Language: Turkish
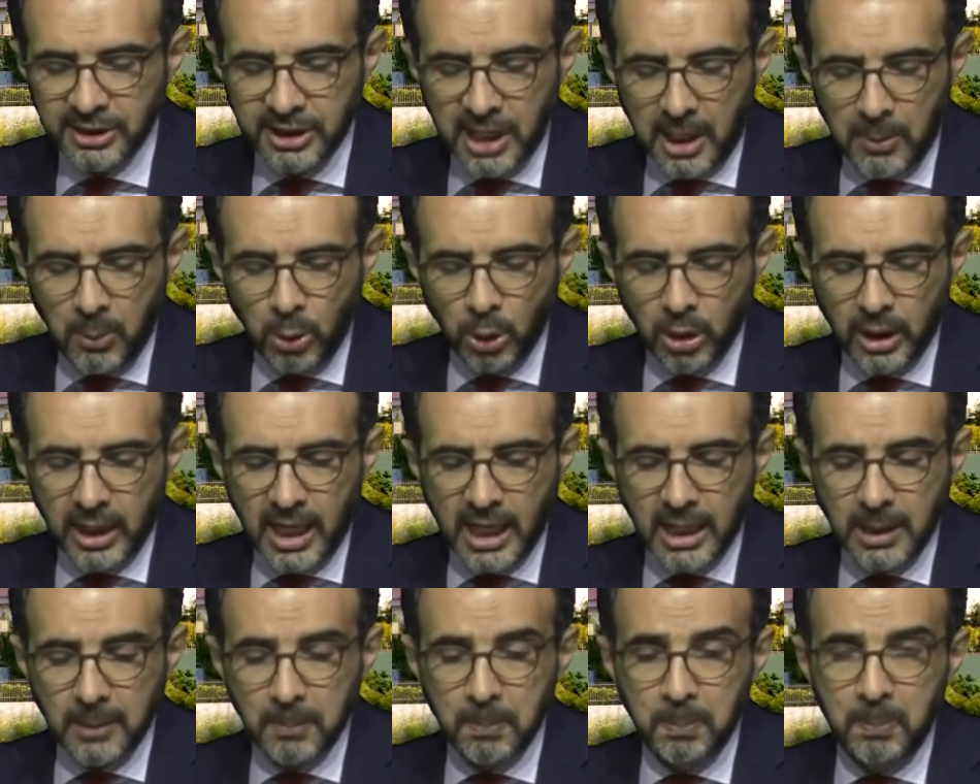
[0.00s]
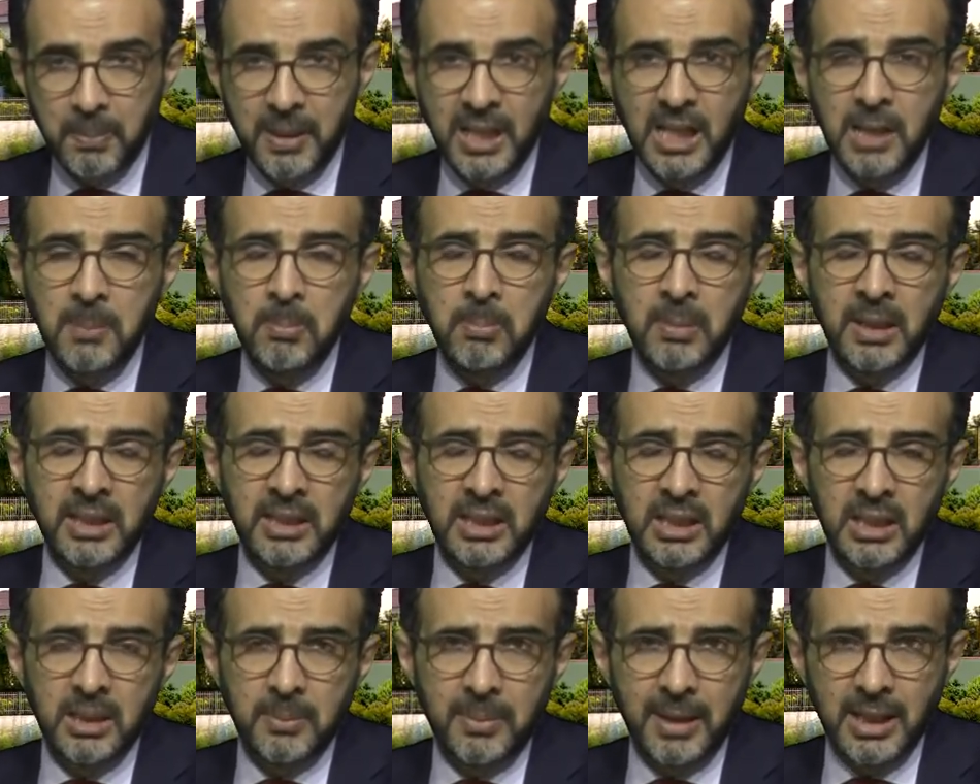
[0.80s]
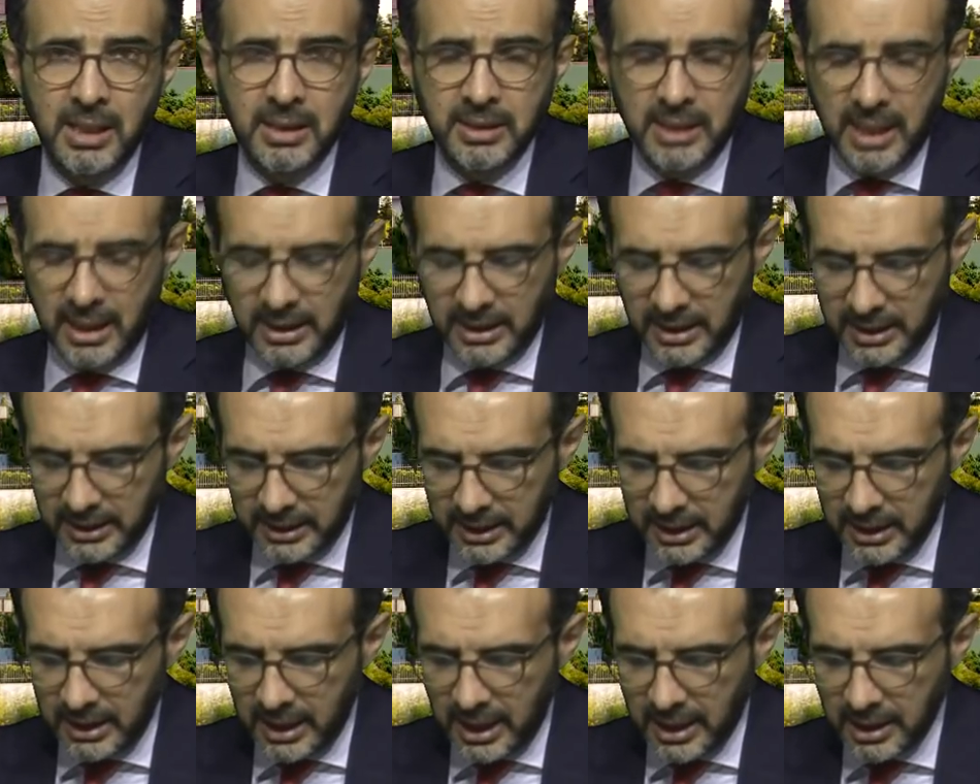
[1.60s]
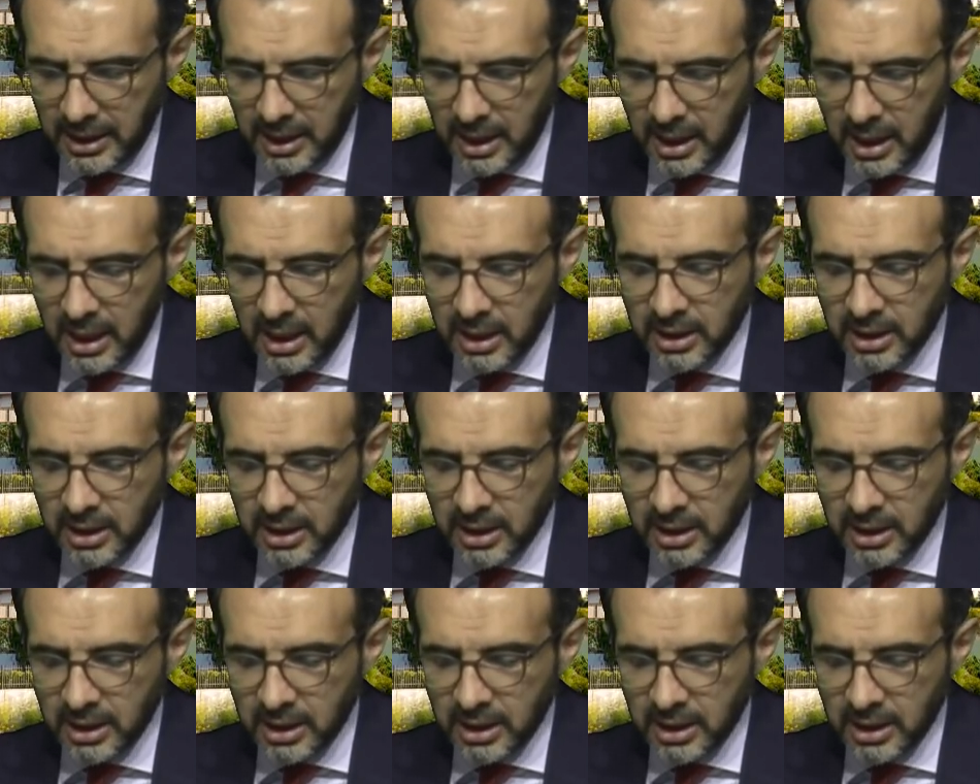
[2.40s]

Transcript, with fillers: tam olarak bilinmediğini belirten yetkililer